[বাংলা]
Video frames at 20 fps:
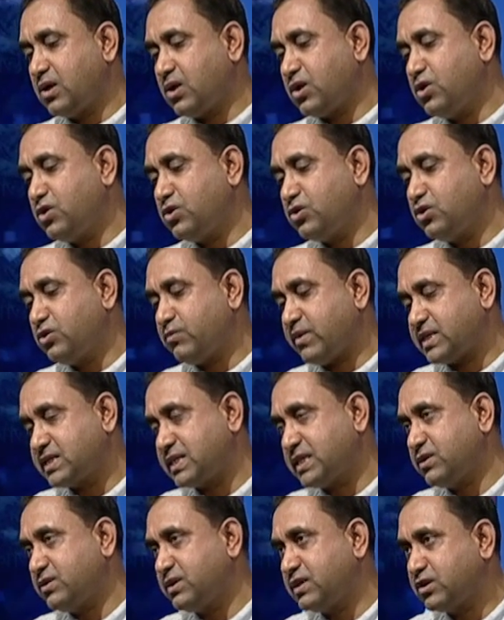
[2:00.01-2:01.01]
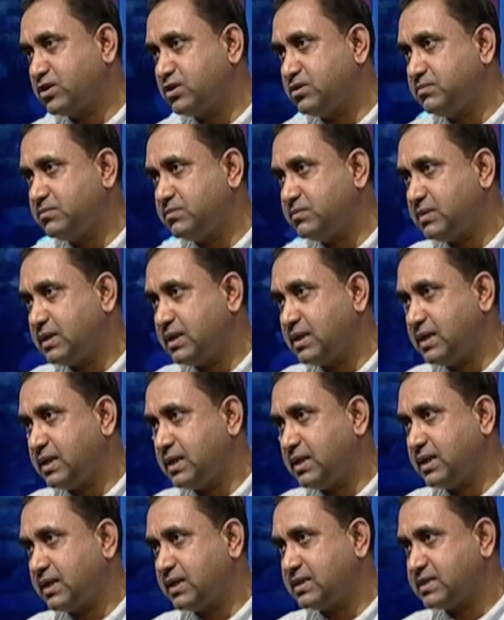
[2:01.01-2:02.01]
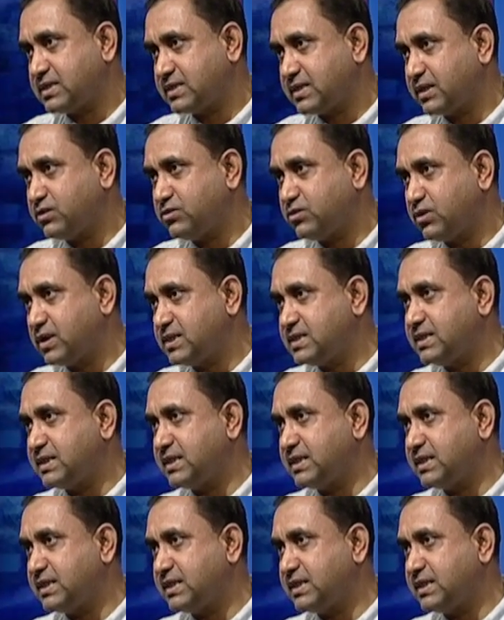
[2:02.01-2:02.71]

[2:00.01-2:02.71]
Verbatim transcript: অন্য কোনো ভাষায়ও এরকম চেষ্টা কেউ করেছেন